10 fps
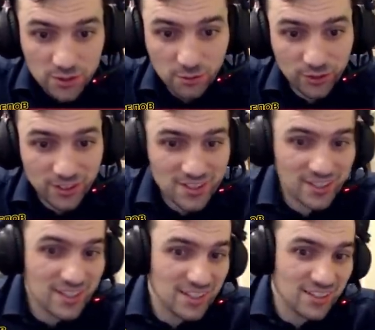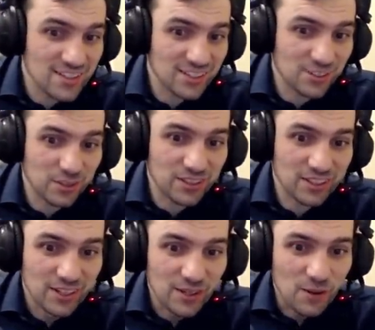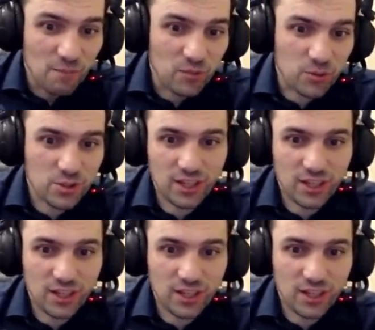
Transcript: слон c1 делает. То есть